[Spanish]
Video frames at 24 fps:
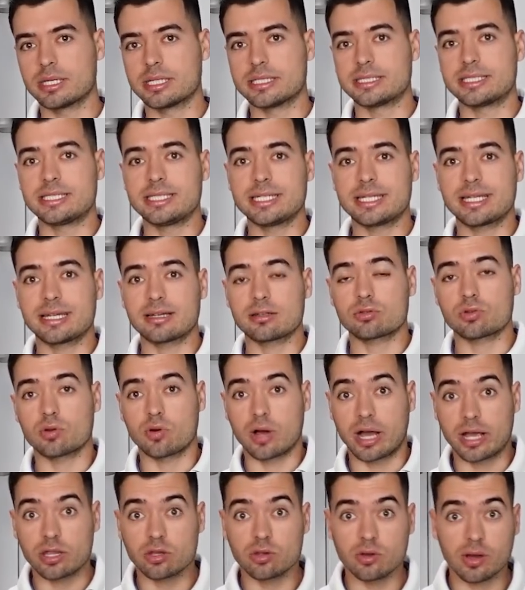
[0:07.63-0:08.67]
Sí que
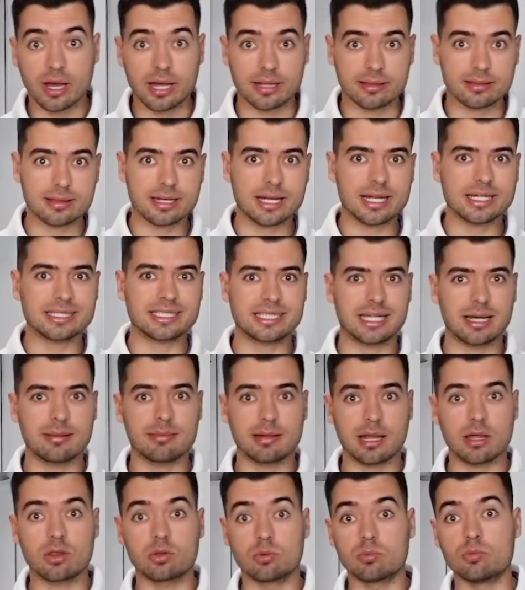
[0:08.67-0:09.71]
estos años atrás se ha
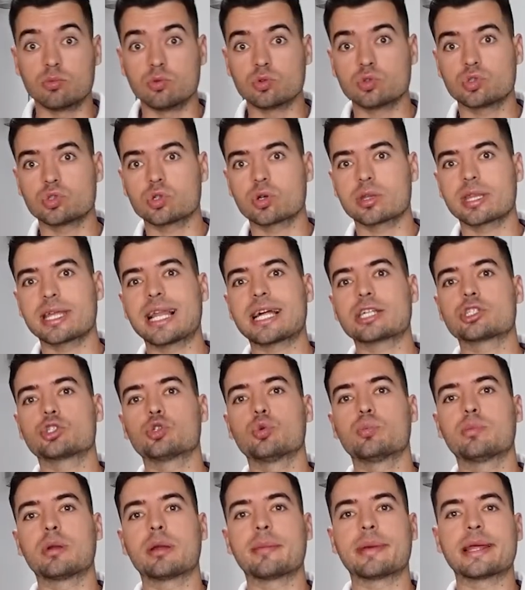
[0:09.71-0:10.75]
hablado mucho de la
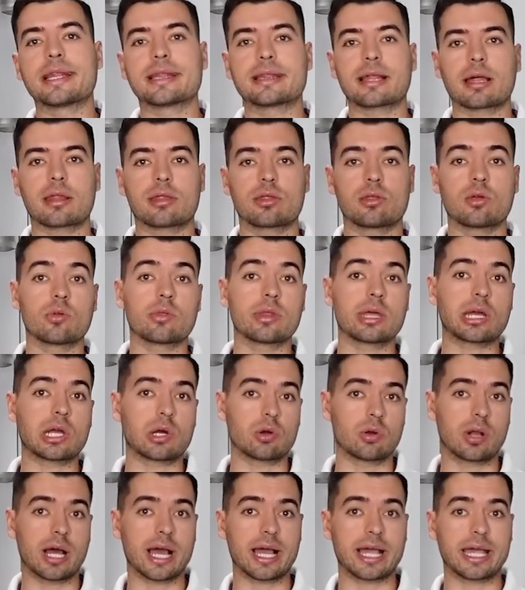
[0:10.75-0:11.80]
suplementación de
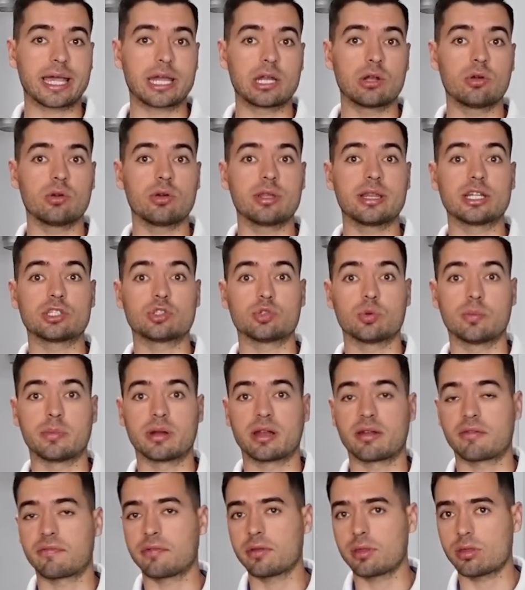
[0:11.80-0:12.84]
colágeno y de sus
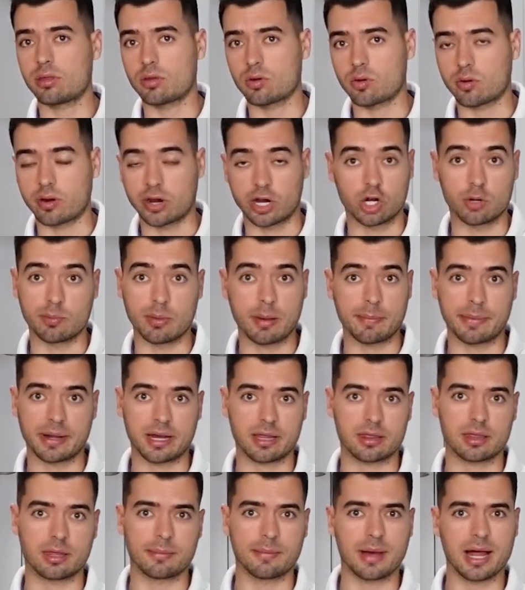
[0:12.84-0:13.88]
beneficios, que no me
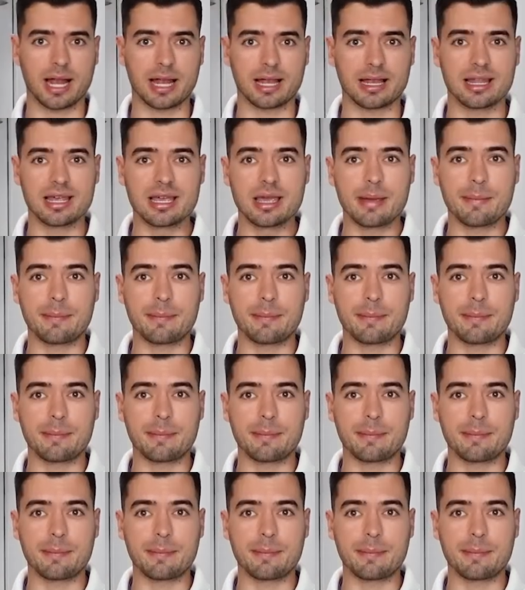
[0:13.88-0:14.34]
parece mal,